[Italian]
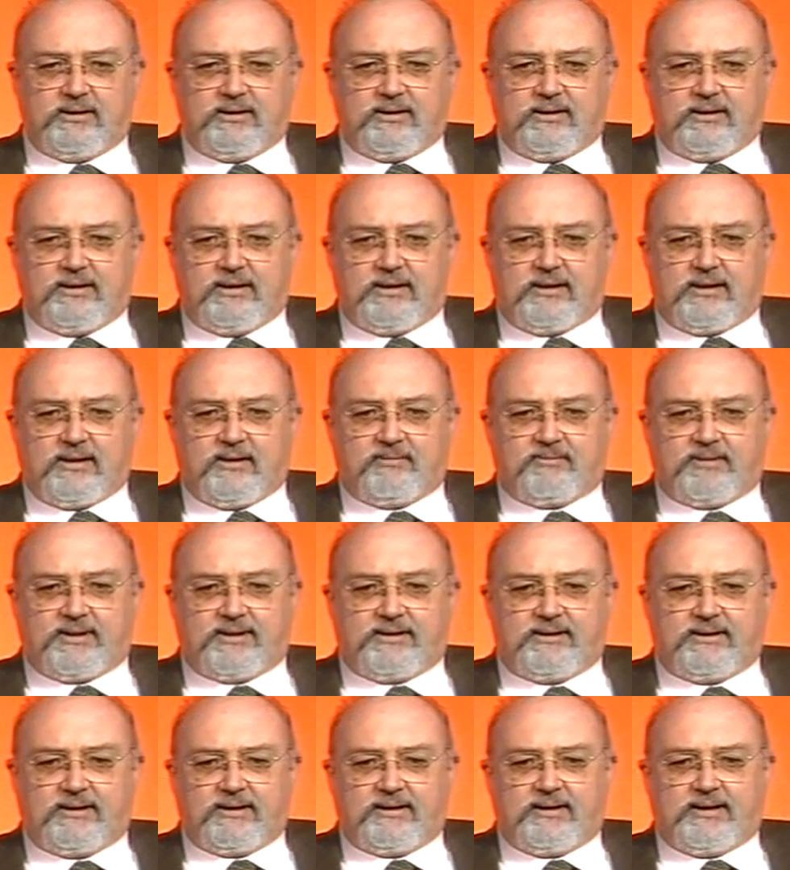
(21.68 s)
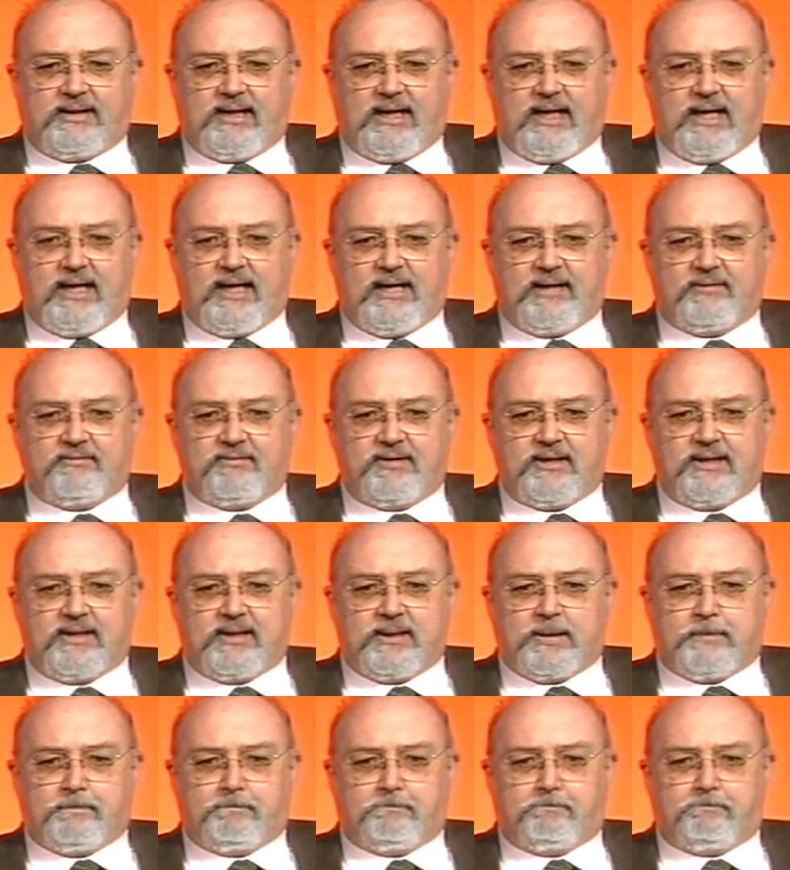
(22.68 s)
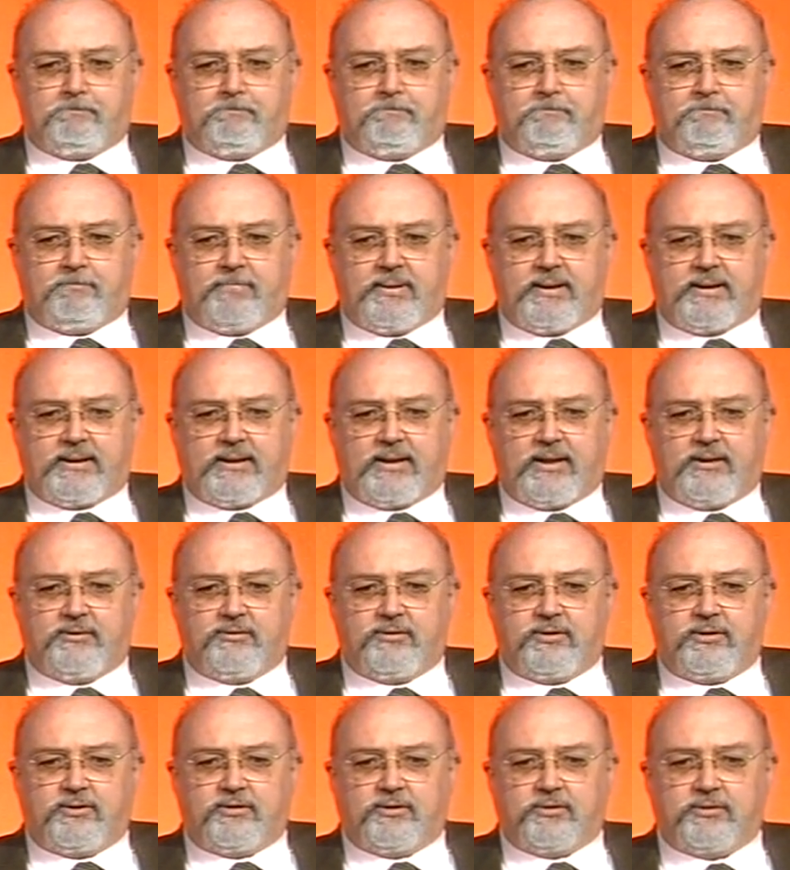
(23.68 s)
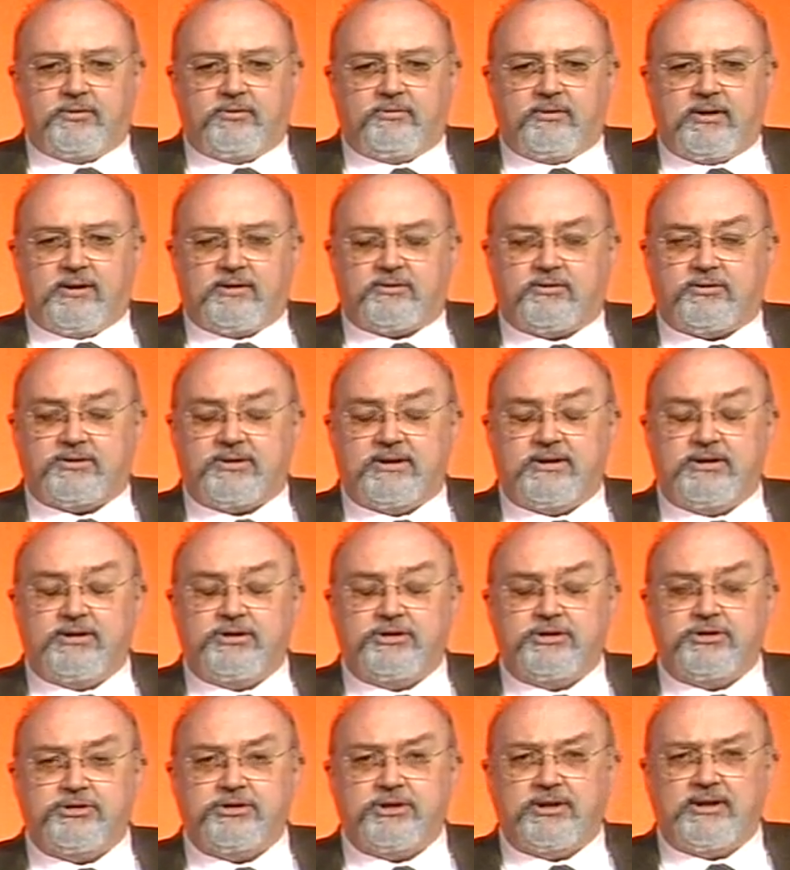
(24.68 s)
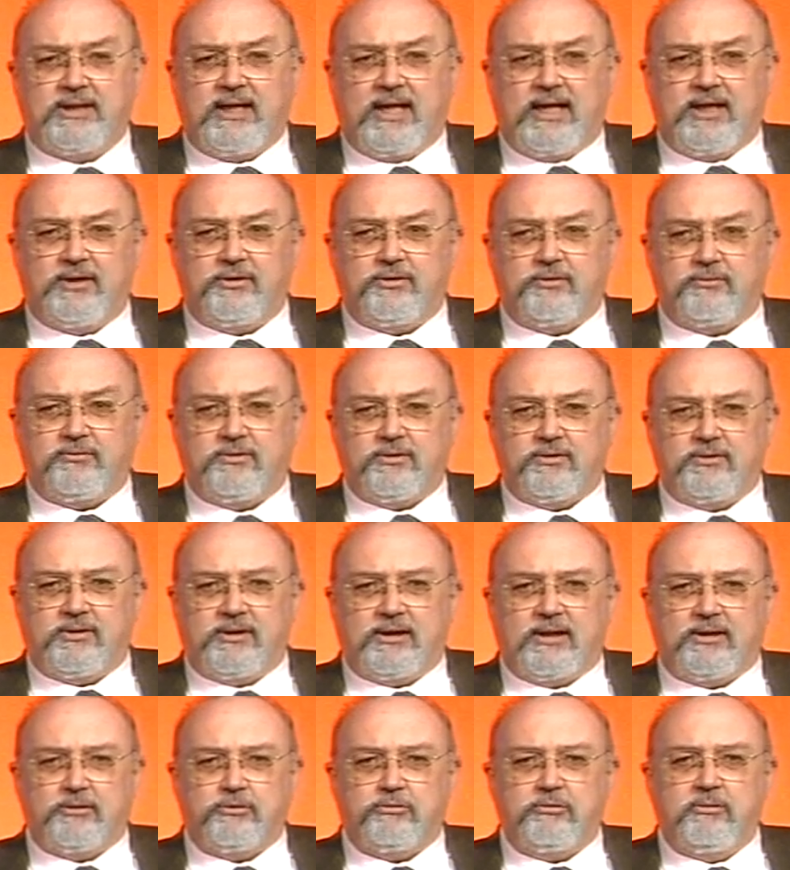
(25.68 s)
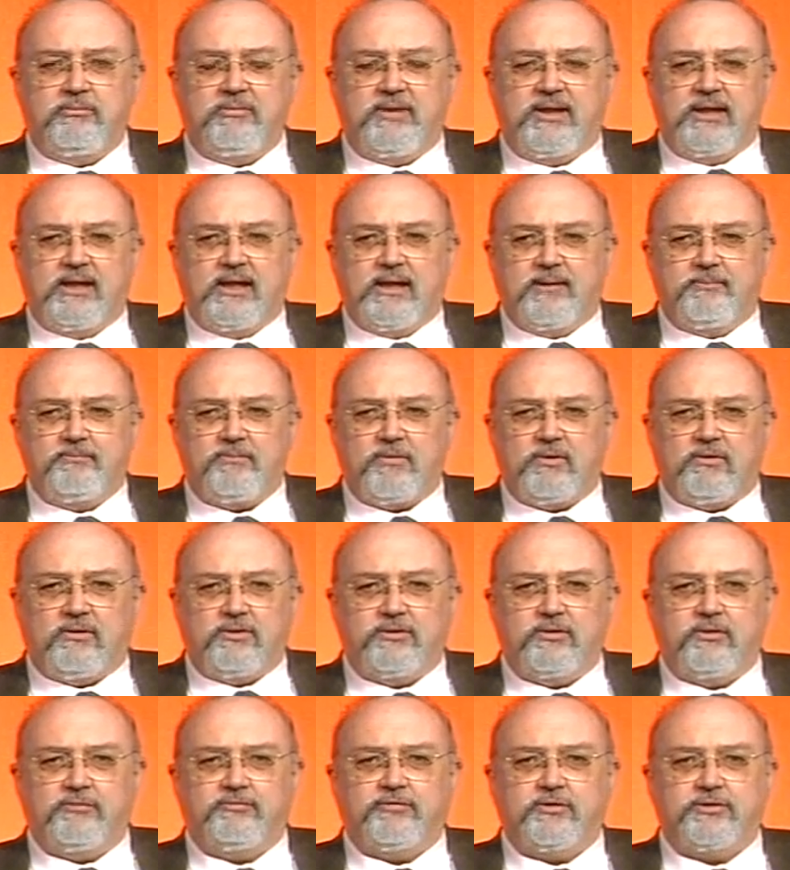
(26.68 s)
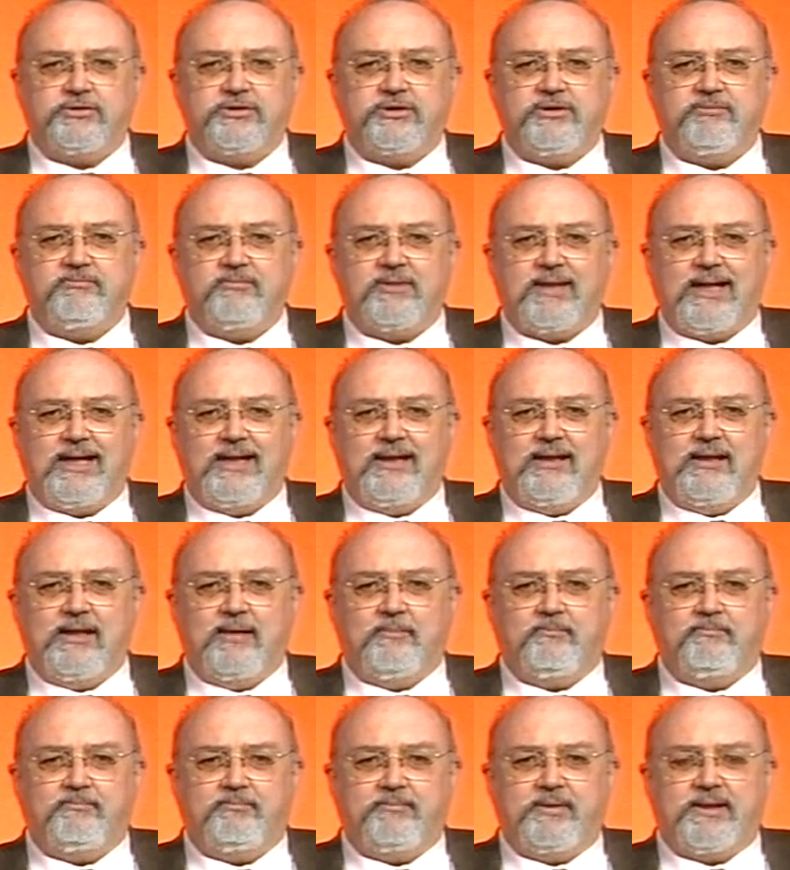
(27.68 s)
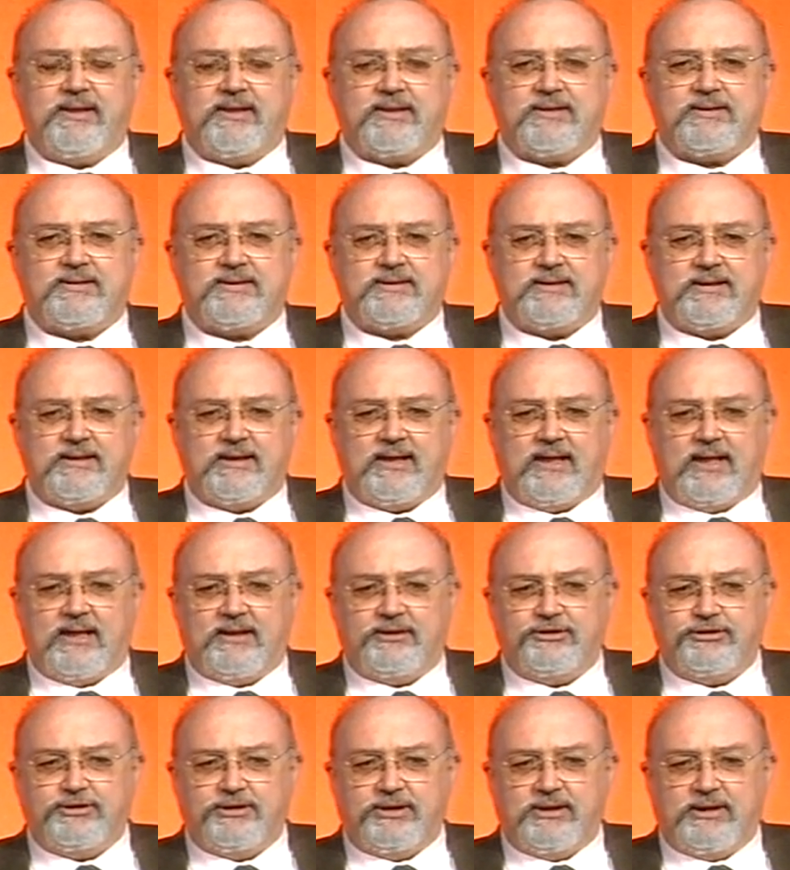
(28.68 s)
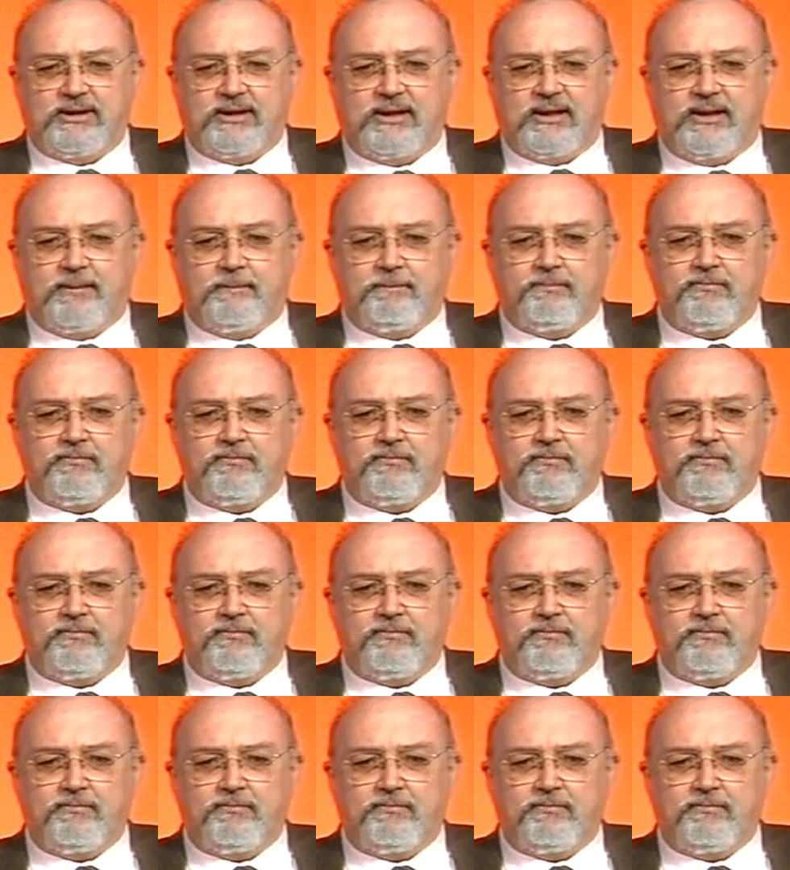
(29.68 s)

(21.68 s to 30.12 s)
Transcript: Era la partita chiave perché io ricordo un altro 16 gennaio, quello dell'anno 2000, quando il Foggia di Braglia perse a Gela